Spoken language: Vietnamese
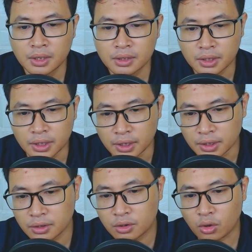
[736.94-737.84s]

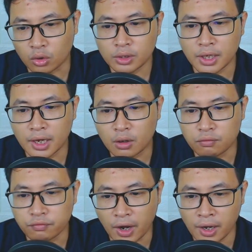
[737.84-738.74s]
Thì còn có thể
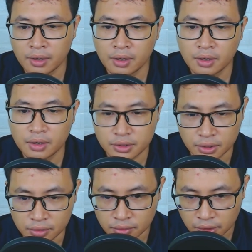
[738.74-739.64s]
công phá
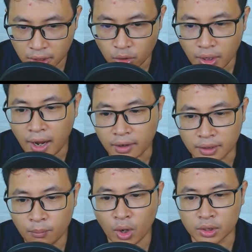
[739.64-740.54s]
Nhưng khi nó đã hàng
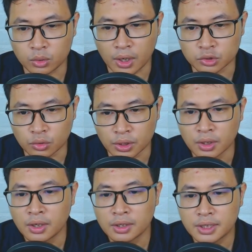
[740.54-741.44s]
lâm hoàn toàn rồi
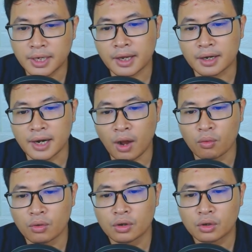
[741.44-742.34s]
thì ngay cả
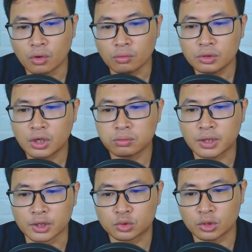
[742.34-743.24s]
lao Cũng không
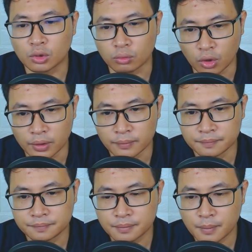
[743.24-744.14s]
thể xuyên thủng nổi
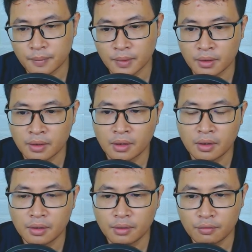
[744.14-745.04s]

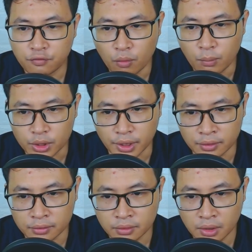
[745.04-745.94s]
Vù một tiếng
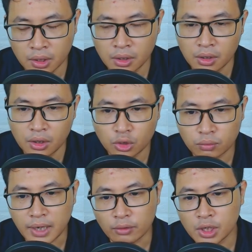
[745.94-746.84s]

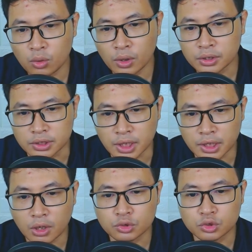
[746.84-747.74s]
Lục đạo thiên luân từ trên
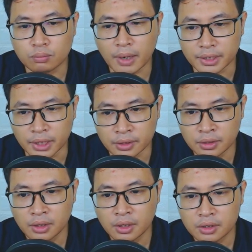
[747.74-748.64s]
không trung bay đến
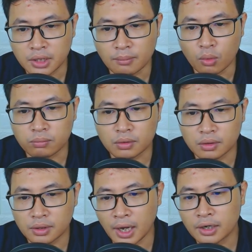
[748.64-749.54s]
Tần mục
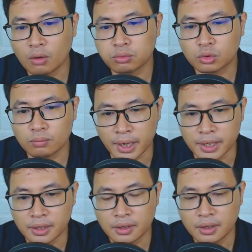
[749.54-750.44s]
lăng không tung bay
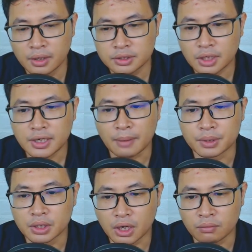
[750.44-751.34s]
Chân đạp
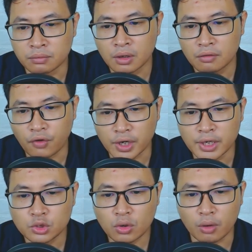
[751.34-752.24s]
hư không Vọt
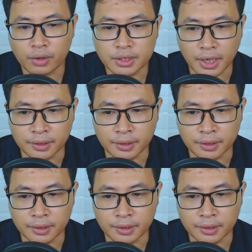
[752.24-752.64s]
đến chỗ Ngọc Kinh Thành